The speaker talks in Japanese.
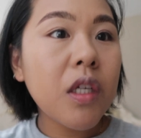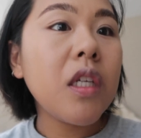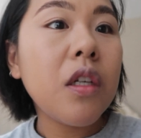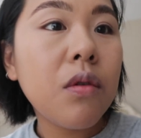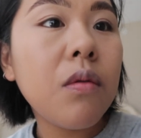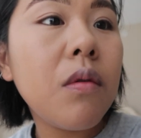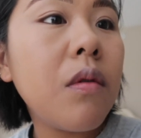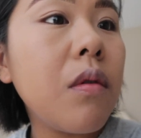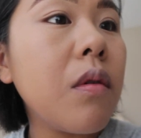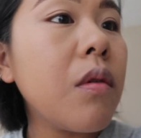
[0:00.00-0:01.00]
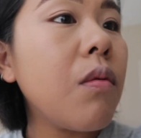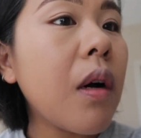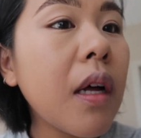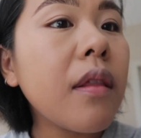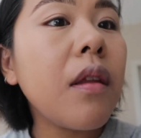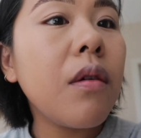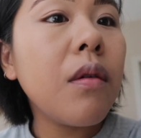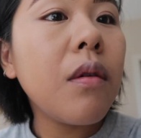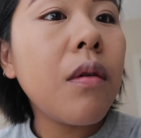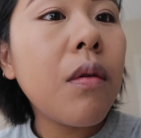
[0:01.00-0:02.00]
らしいでしょ。分かってる。
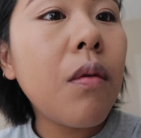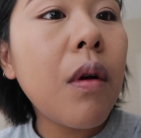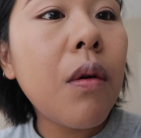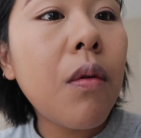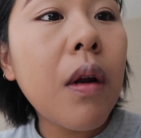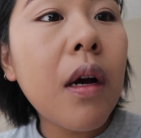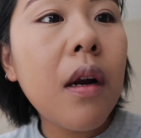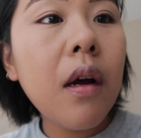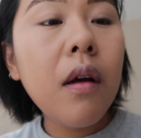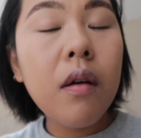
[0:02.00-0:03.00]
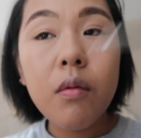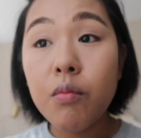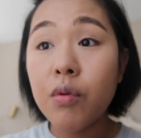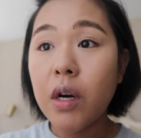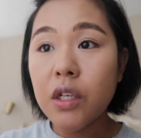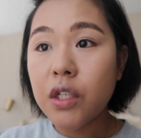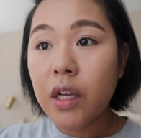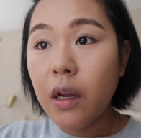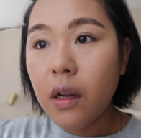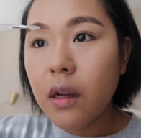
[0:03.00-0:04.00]
これをこれからブラシ
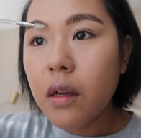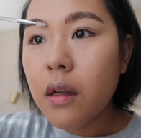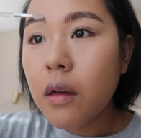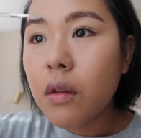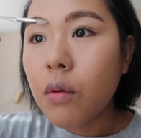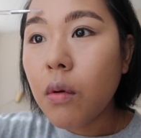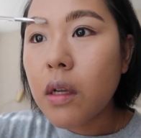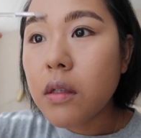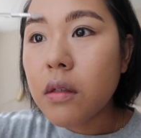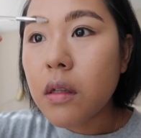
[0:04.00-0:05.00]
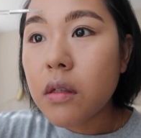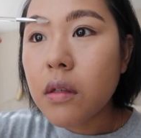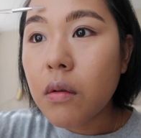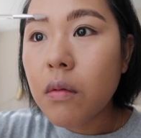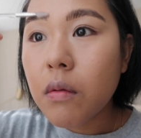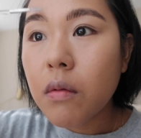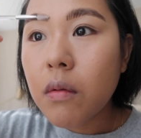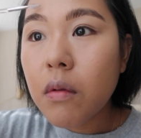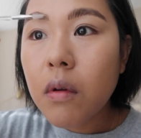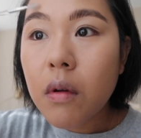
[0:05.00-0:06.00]
で溶かすんですよ。
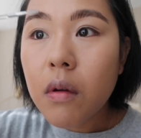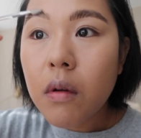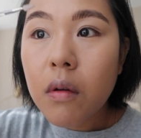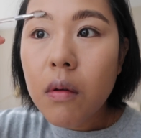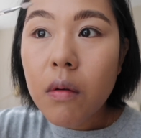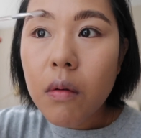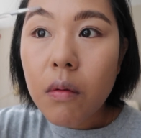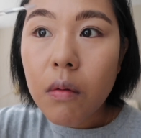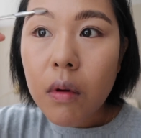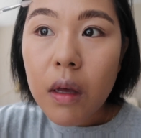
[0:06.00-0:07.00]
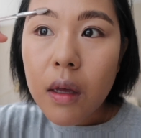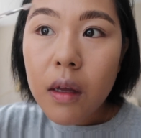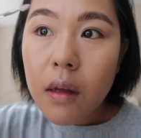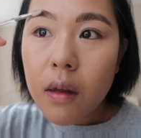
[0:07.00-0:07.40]
OK？